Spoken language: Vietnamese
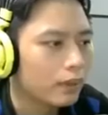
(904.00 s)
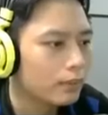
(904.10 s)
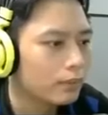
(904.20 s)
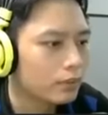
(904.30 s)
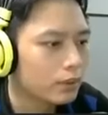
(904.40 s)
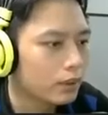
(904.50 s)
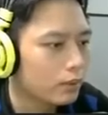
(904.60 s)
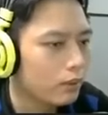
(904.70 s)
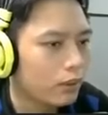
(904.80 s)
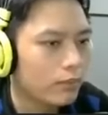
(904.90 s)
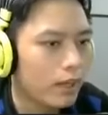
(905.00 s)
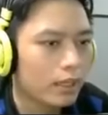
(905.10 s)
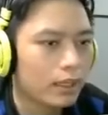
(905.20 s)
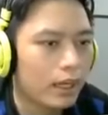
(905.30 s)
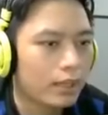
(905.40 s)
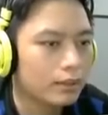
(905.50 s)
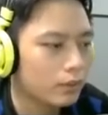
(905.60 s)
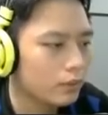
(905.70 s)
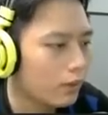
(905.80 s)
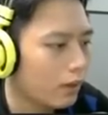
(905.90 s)
Vâng, một tình huống mà cái
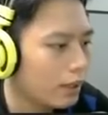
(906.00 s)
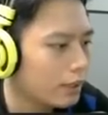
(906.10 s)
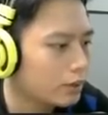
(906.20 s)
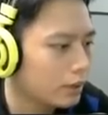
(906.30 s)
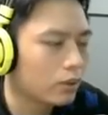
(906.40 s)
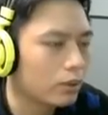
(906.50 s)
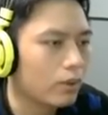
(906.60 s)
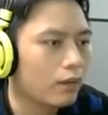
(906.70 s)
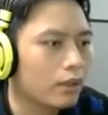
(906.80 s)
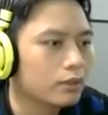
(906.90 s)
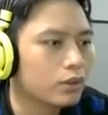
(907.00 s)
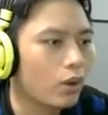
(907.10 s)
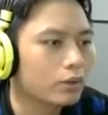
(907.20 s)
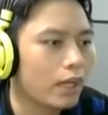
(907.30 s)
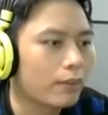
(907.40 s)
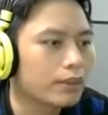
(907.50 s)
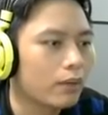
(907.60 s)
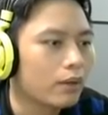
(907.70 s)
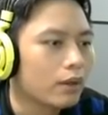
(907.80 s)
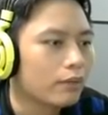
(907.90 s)
tình huống đó để chuẩn quả bóng bước xô thẳng bên
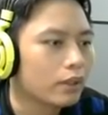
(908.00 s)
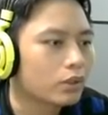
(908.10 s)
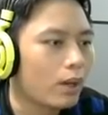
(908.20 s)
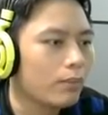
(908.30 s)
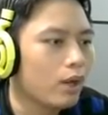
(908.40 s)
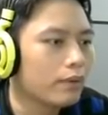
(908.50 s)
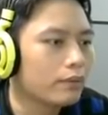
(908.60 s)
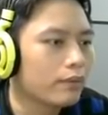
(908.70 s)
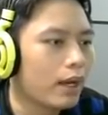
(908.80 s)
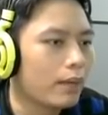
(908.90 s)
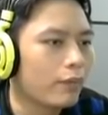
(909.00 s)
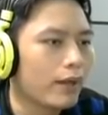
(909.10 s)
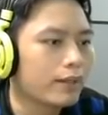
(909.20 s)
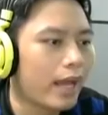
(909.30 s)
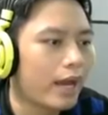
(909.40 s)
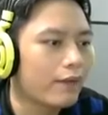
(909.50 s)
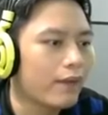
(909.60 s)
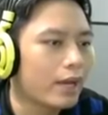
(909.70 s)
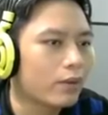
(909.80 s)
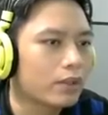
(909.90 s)
trong và tóm luôn và một pha đá
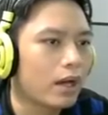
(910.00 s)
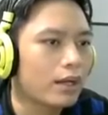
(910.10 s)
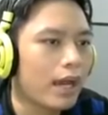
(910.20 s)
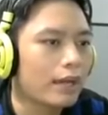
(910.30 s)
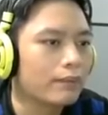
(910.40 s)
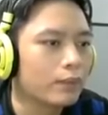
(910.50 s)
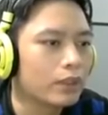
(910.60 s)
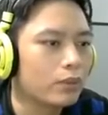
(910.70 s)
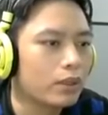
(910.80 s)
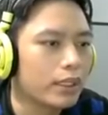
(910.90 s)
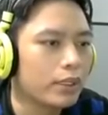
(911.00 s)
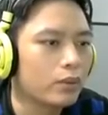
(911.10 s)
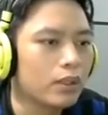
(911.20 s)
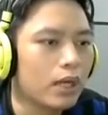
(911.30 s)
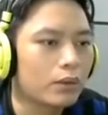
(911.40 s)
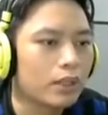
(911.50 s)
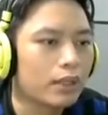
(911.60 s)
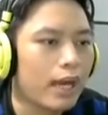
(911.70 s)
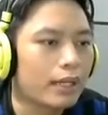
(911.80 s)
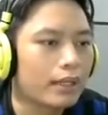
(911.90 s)
về của Thờ Đàn, tình huống cứu người của Thờ
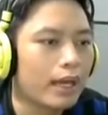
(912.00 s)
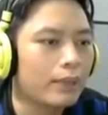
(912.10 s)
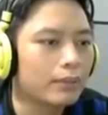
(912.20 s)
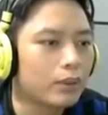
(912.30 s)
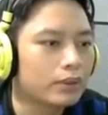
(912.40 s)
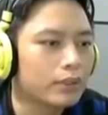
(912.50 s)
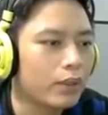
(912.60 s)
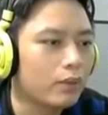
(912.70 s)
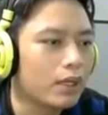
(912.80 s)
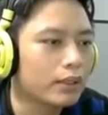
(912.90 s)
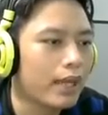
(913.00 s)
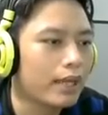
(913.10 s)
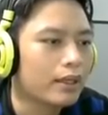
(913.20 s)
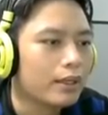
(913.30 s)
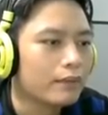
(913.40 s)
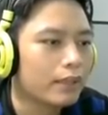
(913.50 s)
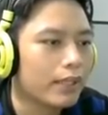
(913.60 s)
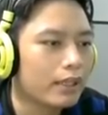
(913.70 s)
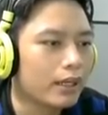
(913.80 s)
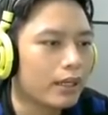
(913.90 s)
Đàn lại là một tình huống cứu người của Thờ Đàn và
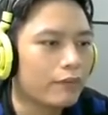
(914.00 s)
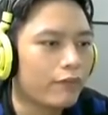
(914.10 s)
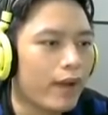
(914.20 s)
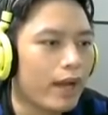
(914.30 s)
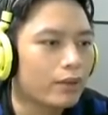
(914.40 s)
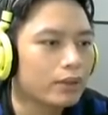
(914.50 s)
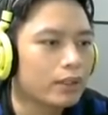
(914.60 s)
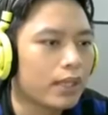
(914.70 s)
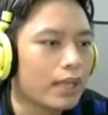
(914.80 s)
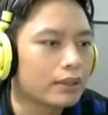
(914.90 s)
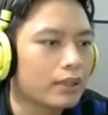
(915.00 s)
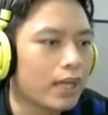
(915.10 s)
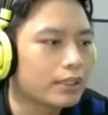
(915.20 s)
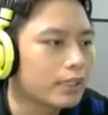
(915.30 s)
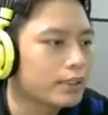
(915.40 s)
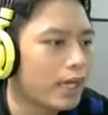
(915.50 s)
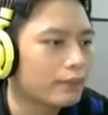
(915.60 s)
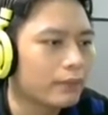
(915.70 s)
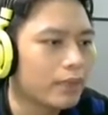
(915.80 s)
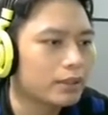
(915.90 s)
đen người lên và phang luôn tất cả tất cả sẽ chết
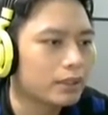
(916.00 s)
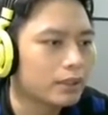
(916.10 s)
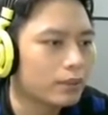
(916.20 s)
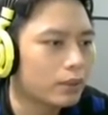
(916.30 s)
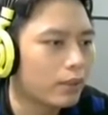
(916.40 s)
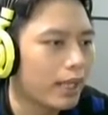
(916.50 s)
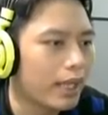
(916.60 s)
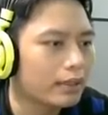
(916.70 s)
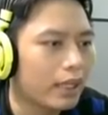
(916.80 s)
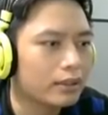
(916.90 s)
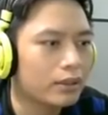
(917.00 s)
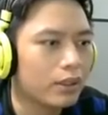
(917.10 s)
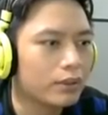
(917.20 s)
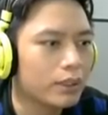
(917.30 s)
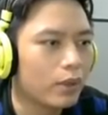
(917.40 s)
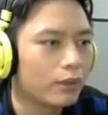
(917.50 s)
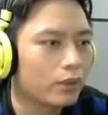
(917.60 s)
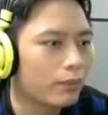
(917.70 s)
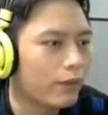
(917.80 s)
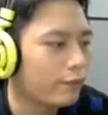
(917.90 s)
và bây giờ sẽ một tình huống lát đến từ đội của team một một
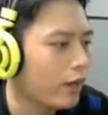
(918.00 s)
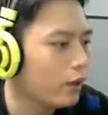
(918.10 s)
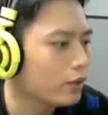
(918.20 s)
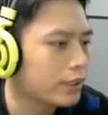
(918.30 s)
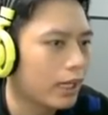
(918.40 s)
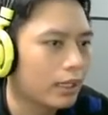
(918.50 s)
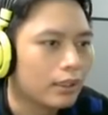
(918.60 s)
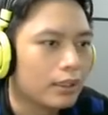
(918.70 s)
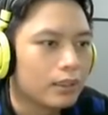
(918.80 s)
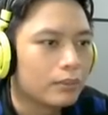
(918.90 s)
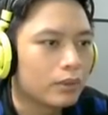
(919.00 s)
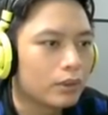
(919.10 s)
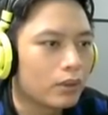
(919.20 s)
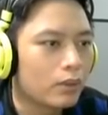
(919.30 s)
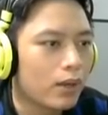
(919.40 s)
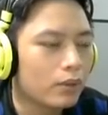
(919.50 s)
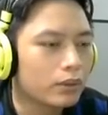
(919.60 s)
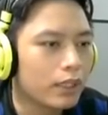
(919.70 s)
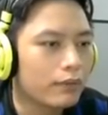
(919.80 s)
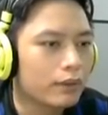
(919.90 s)
con bắn phễu rồi kìa một tình huống quăng
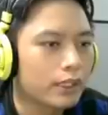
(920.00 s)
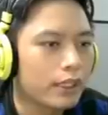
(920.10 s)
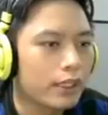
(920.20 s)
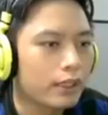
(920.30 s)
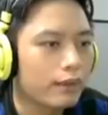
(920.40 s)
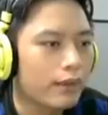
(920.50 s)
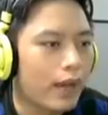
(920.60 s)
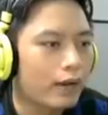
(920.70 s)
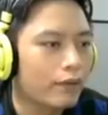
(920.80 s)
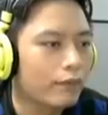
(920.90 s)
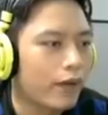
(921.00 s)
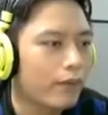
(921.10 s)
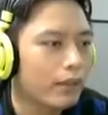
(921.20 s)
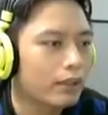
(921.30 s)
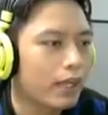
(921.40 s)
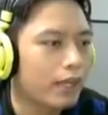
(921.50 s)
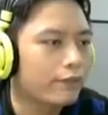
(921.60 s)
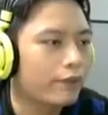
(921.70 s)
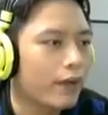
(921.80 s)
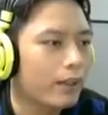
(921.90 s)
ulti và Tilly là người đi vào và phải bắt được lấy
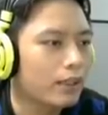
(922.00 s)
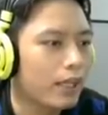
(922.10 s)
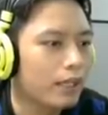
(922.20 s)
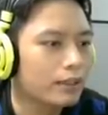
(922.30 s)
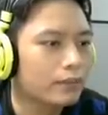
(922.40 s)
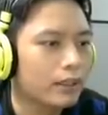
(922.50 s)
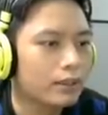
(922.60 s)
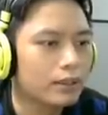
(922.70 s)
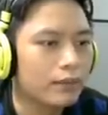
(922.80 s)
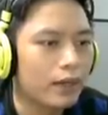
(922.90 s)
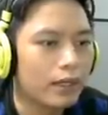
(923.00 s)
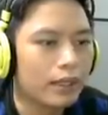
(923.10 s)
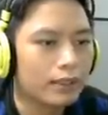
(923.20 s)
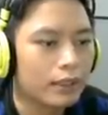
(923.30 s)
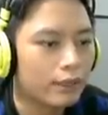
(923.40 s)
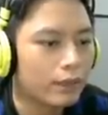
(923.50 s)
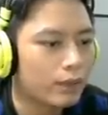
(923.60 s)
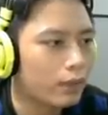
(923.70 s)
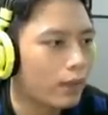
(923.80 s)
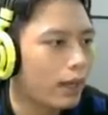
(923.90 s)
phải bắt được lấy Vâng như vậy là Tilly phải
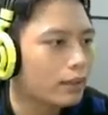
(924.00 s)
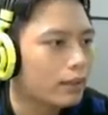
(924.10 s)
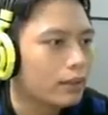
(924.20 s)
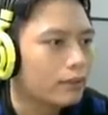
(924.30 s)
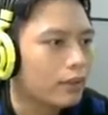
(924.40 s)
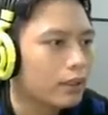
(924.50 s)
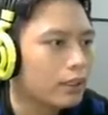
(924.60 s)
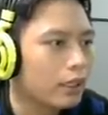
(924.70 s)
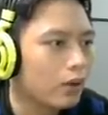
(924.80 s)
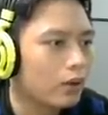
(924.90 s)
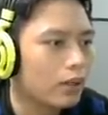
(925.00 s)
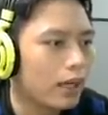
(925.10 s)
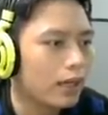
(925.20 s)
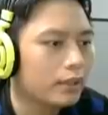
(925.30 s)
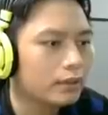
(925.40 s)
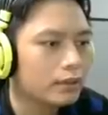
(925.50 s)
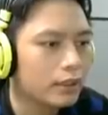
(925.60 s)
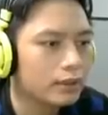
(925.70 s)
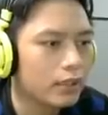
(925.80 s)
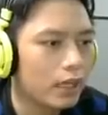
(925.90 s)
lùi ra ngoài. Vâng hình như là lộ đấy,
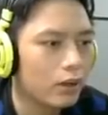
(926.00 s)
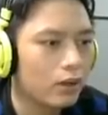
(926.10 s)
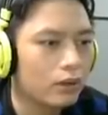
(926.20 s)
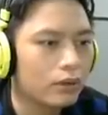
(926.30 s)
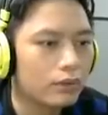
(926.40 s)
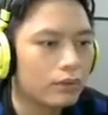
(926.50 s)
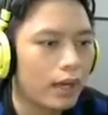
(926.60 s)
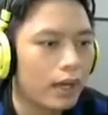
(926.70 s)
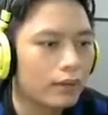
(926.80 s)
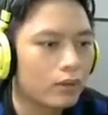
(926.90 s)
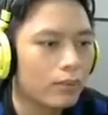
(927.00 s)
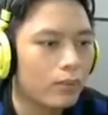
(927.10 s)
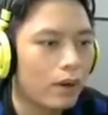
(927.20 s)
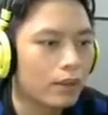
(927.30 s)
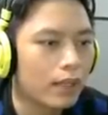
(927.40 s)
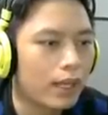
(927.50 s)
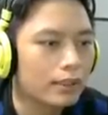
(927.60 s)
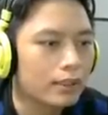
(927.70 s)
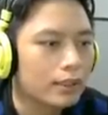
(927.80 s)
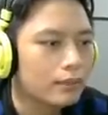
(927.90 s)
hình như là lộ và combo của người lấy
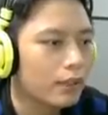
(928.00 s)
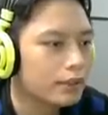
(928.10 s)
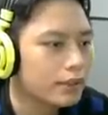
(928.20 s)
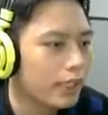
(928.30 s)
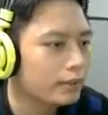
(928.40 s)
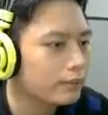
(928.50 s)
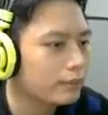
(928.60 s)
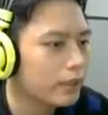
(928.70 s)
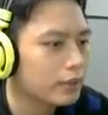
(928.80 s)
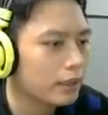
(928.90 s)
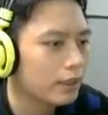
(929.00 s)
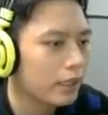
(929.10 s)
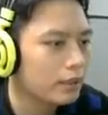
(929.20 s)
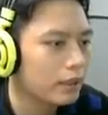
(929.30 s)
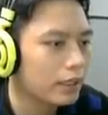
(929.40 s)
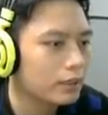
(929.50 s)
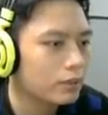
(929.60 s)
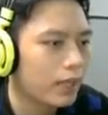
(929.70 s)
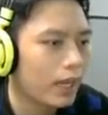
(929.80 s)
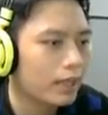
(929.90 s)
Vâng chết. Bây giờ thì đến lượt anh chàng
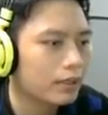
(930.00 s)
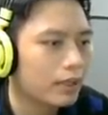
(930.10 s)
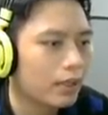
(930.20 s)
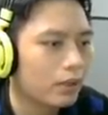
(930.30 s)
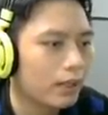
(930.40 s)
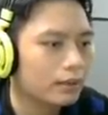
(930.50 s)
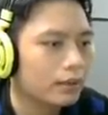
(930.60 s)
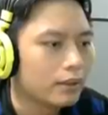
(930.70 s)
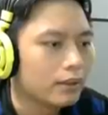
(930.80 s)
cùng cả, hơn cả có mặt